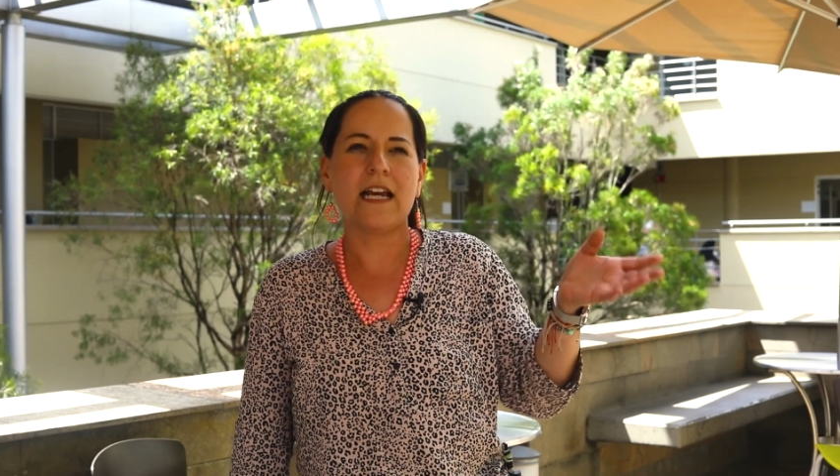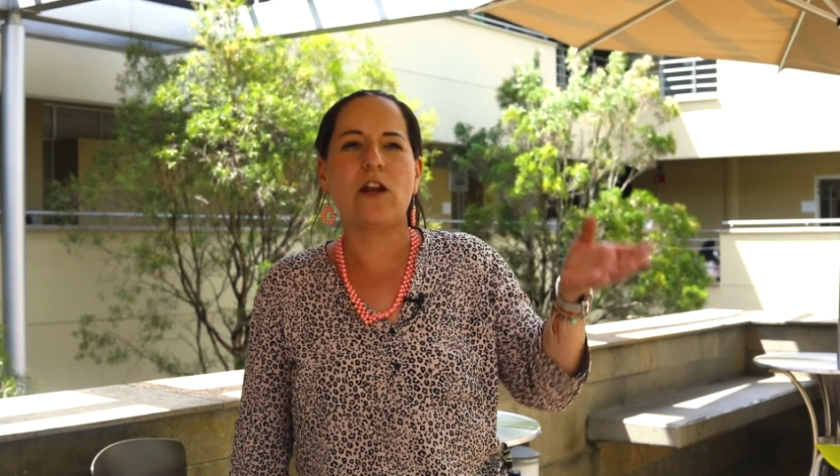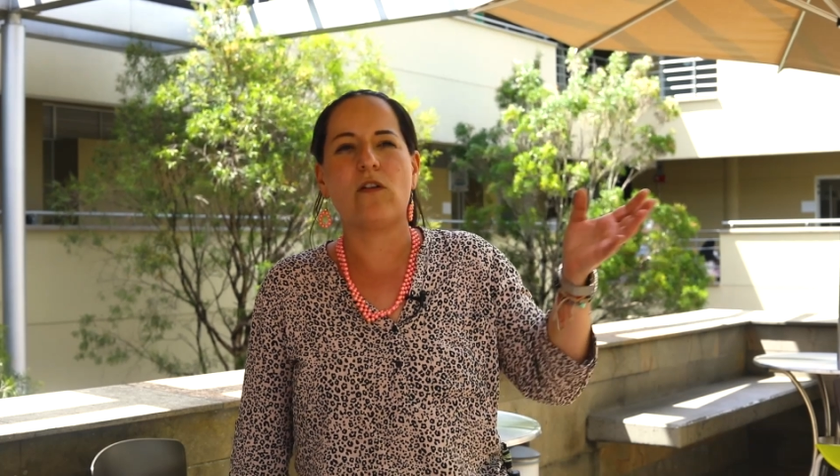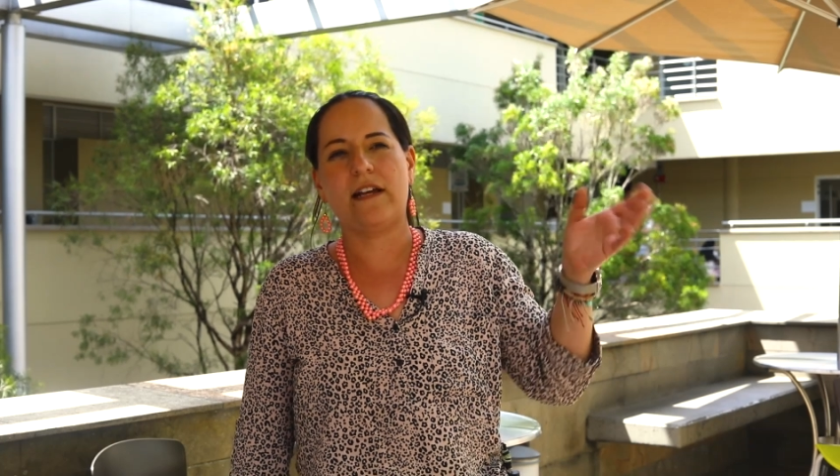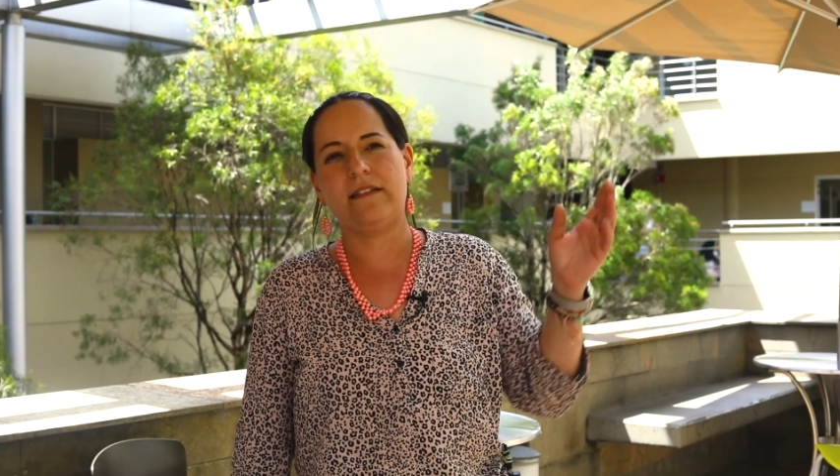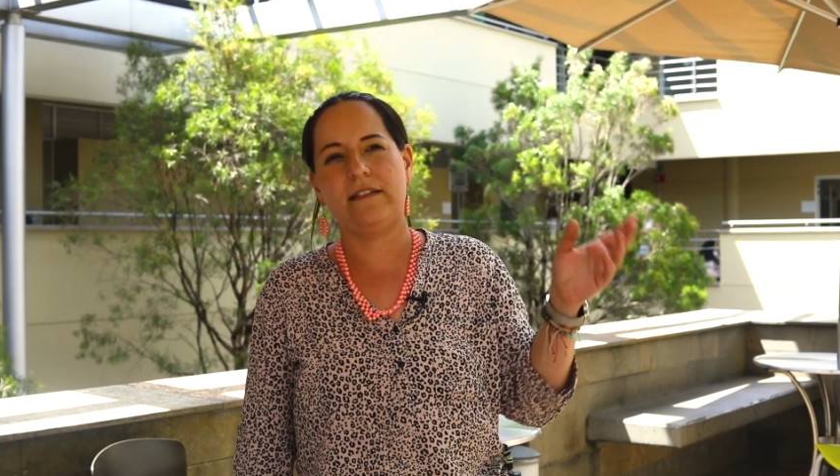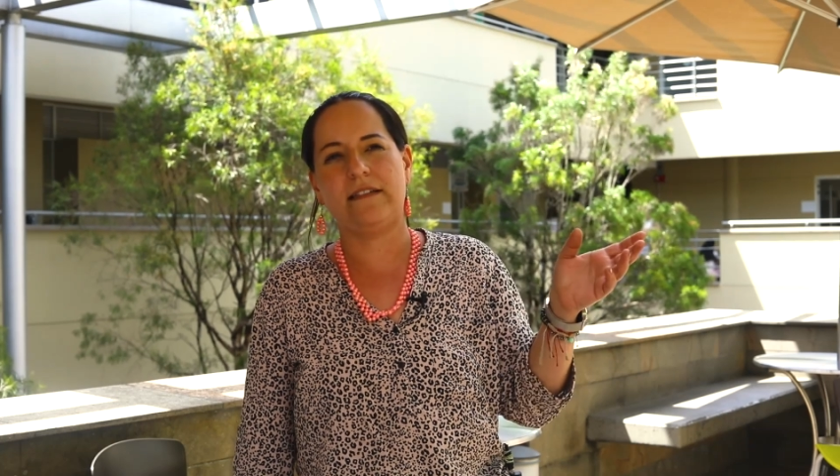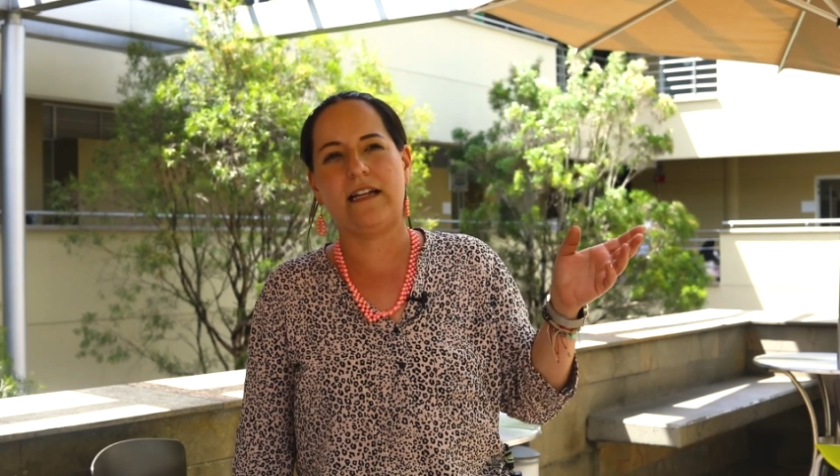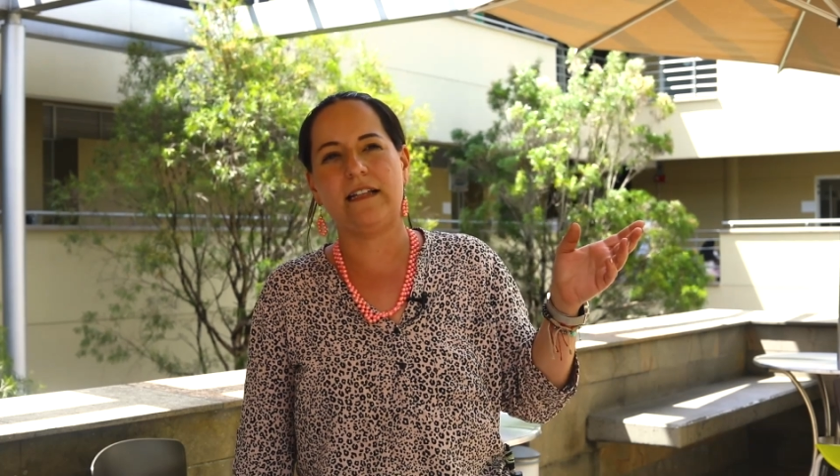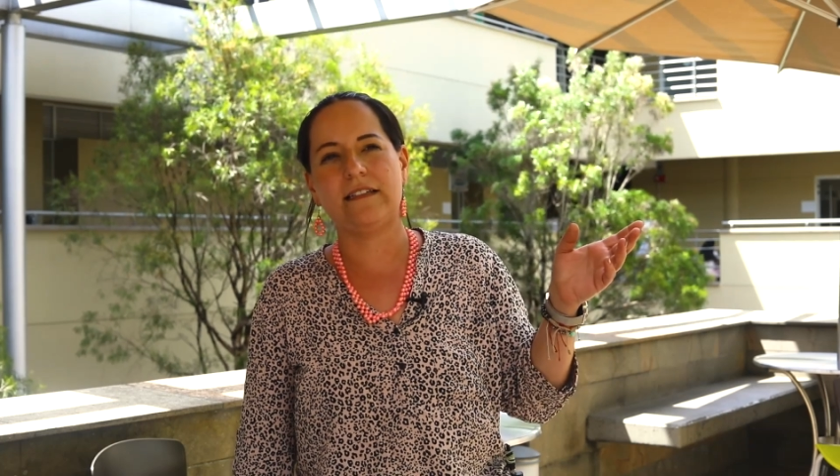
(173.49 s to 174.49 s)
que lo que
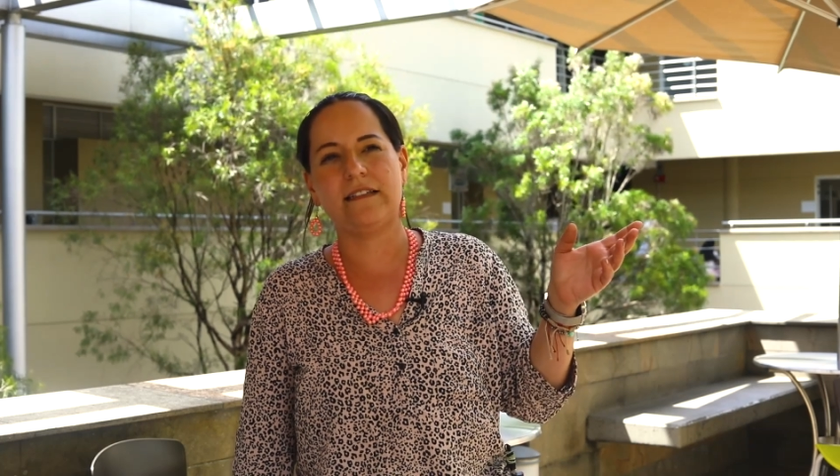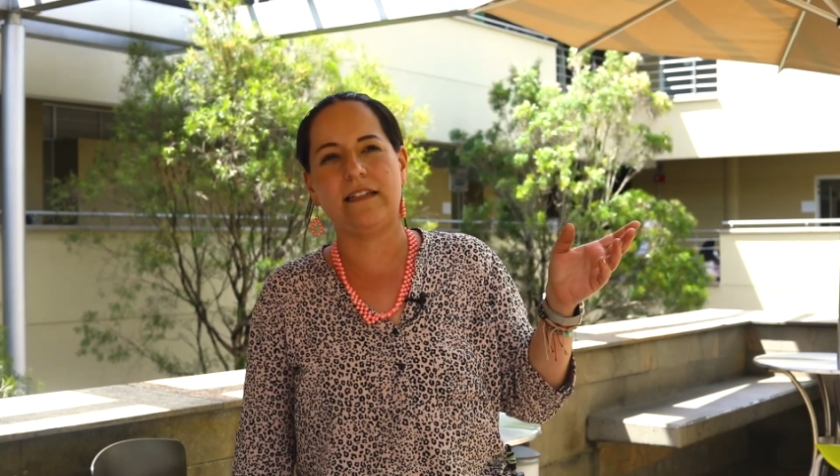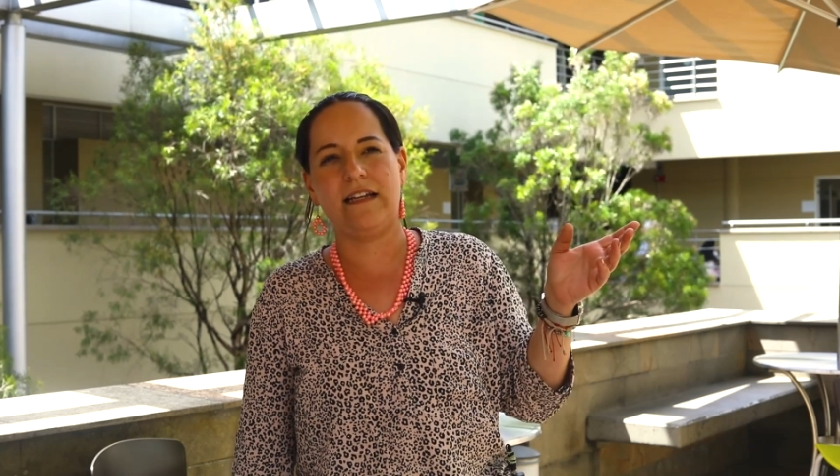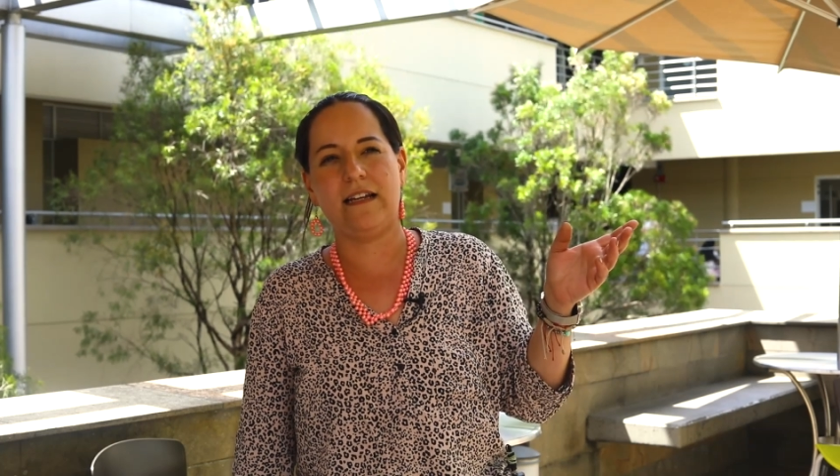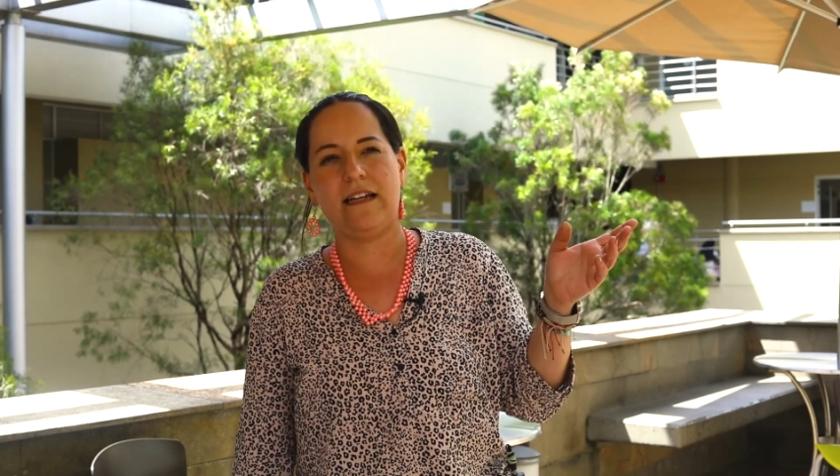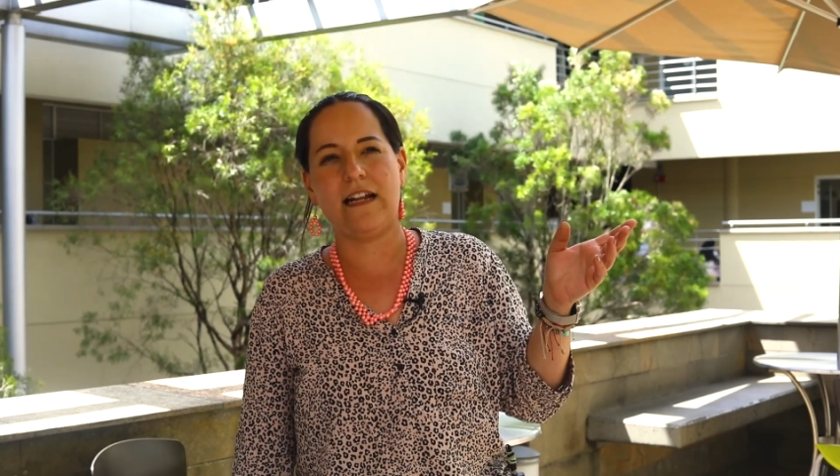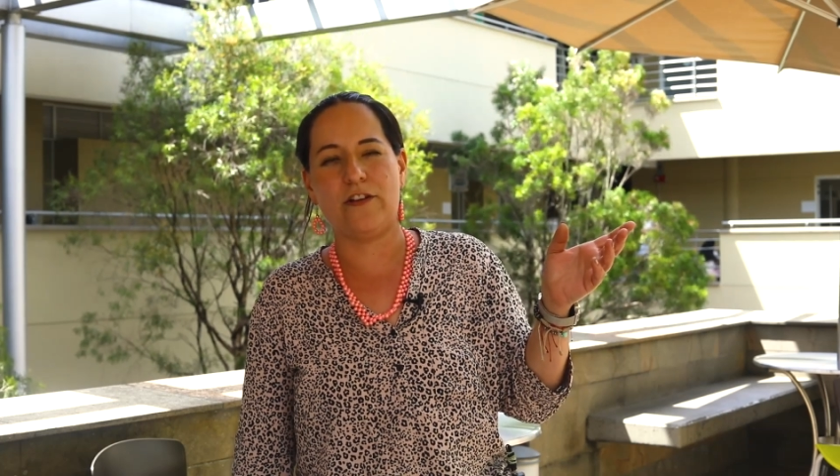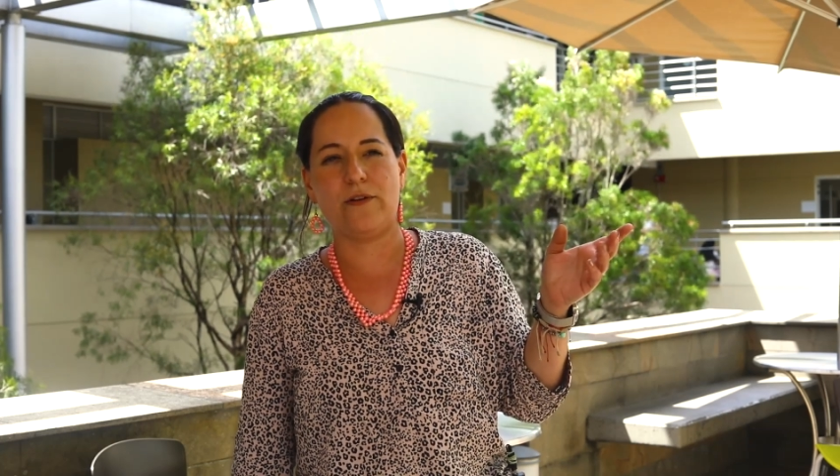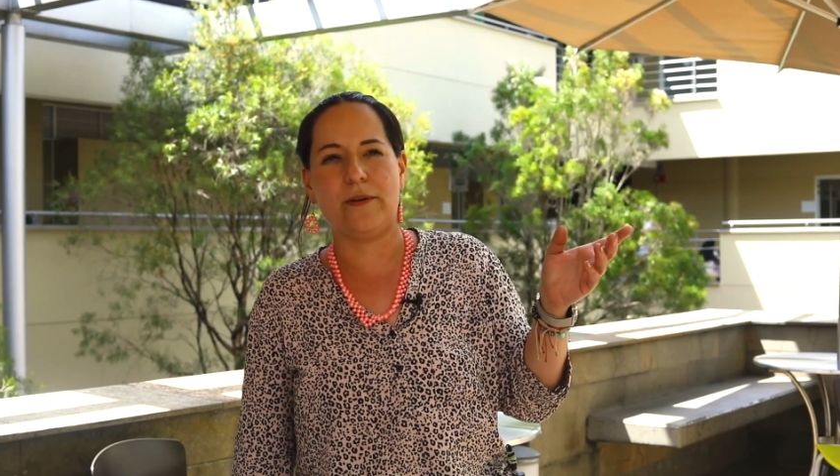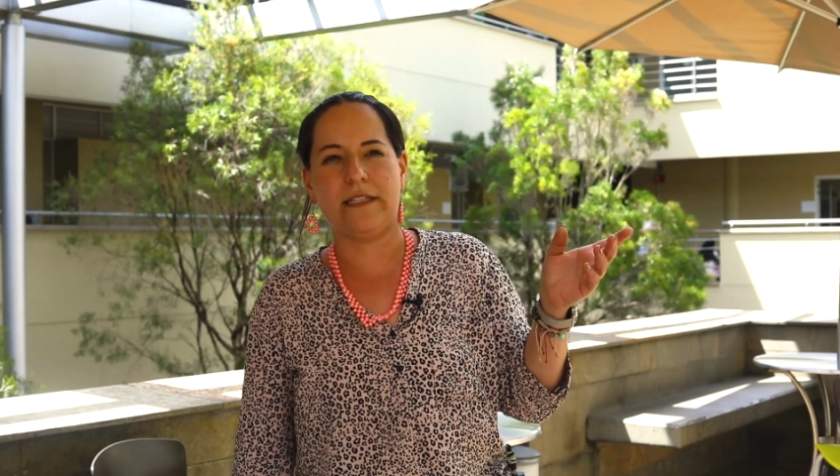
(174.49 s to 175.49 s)
existía antes del
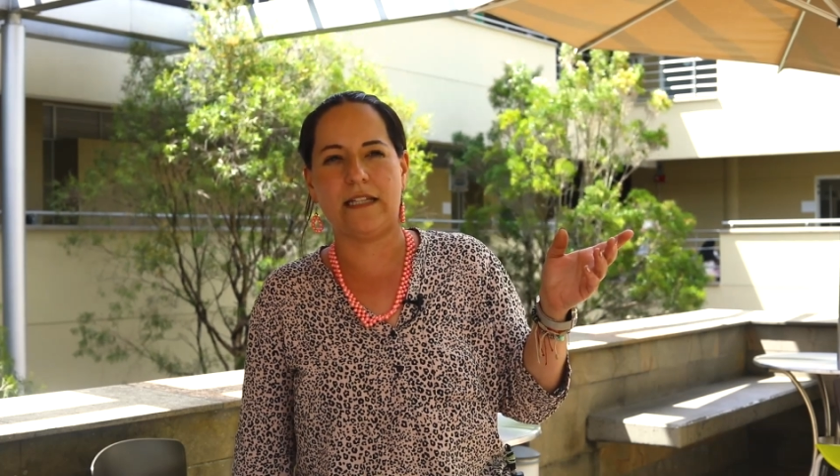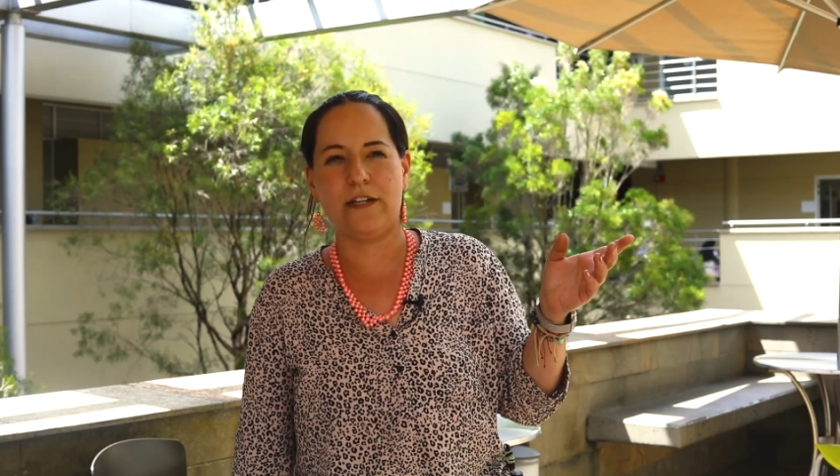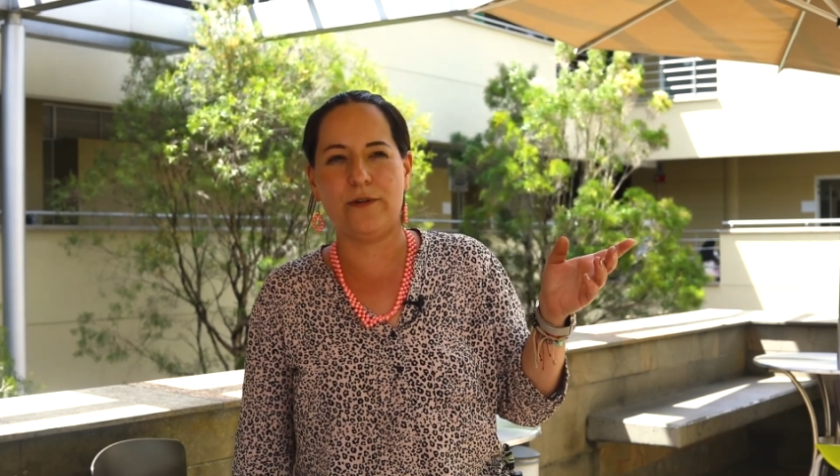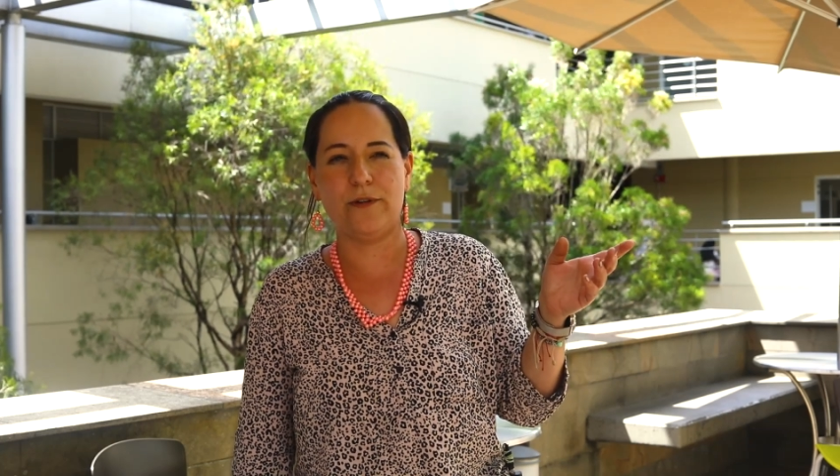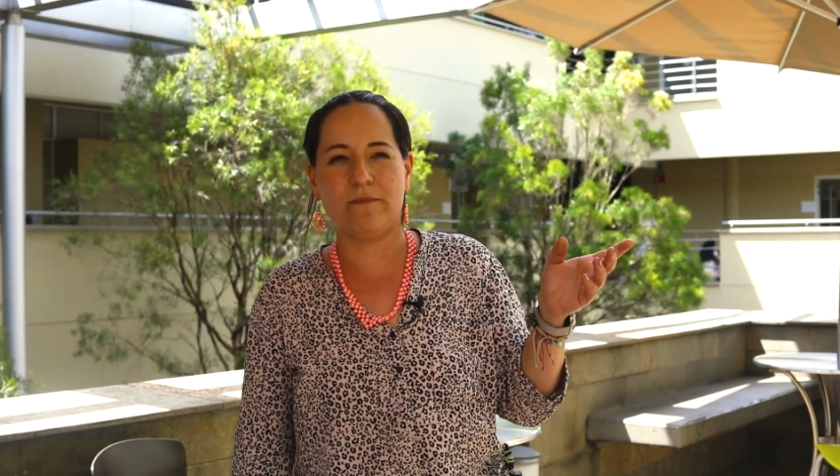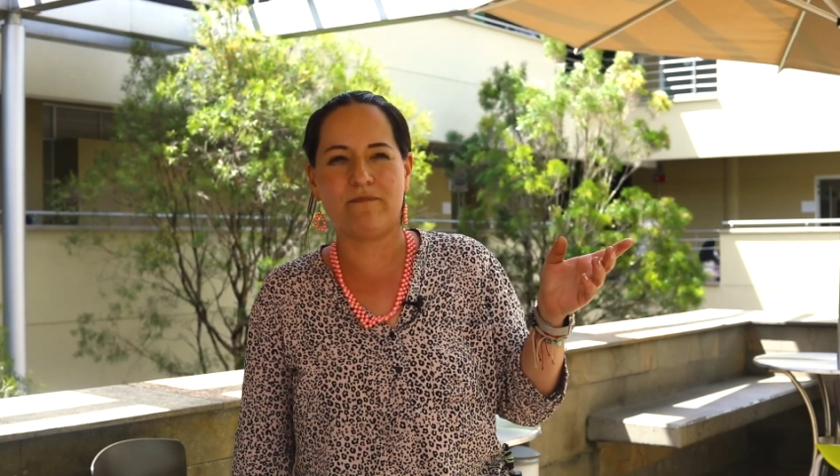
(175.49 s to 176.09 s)
año 91.